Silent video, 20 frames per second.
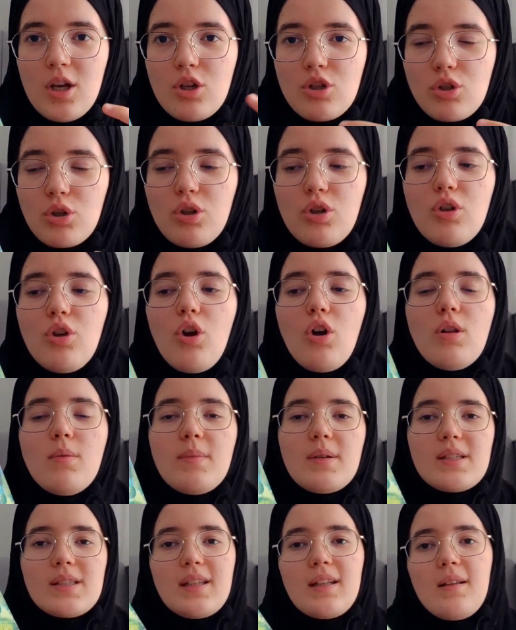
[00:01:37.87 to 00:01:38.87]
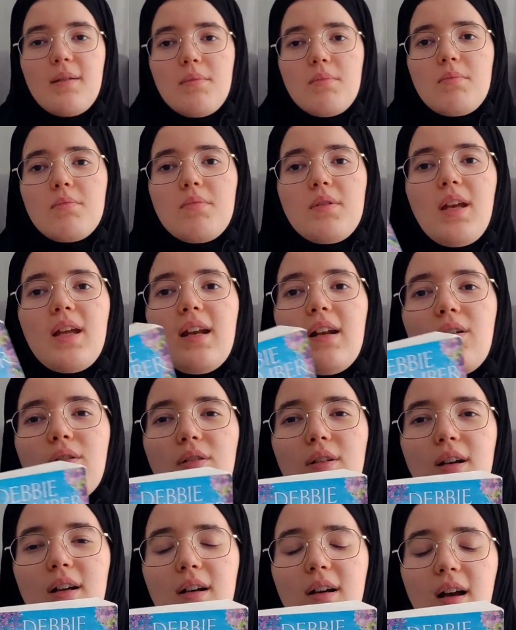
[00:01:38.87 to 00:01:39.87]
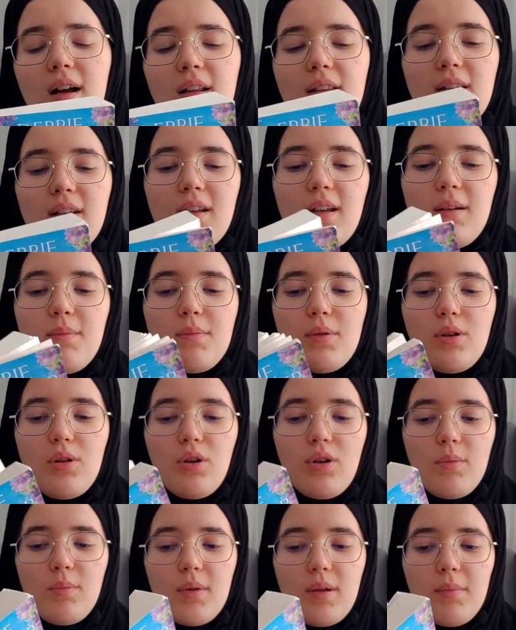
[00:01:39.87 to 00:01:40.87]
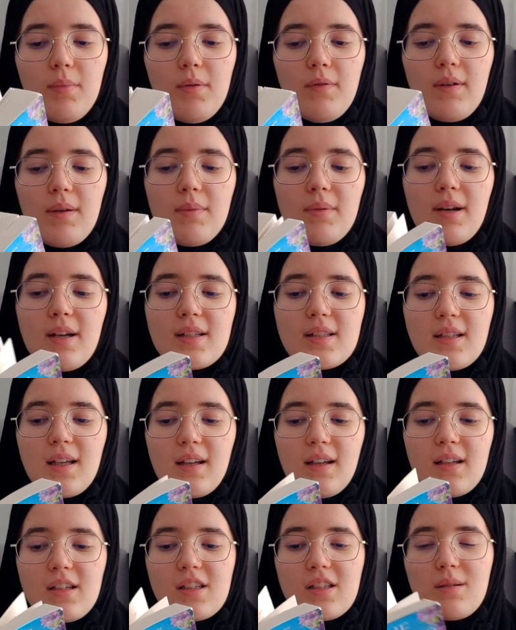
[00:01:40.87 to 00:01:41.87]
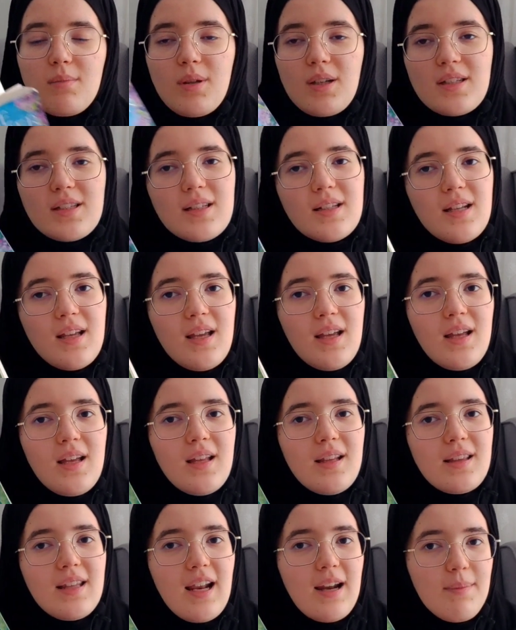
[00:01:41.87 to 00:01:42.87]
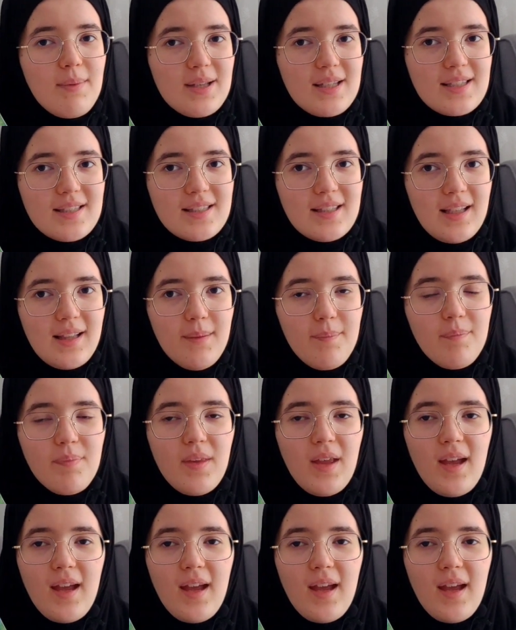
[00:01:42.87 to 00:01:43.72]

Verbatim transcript: Çok iyi olmasa da genel olarak anlayabiliyorum gibi ve biraz daha geliştirmek için denemek istedim.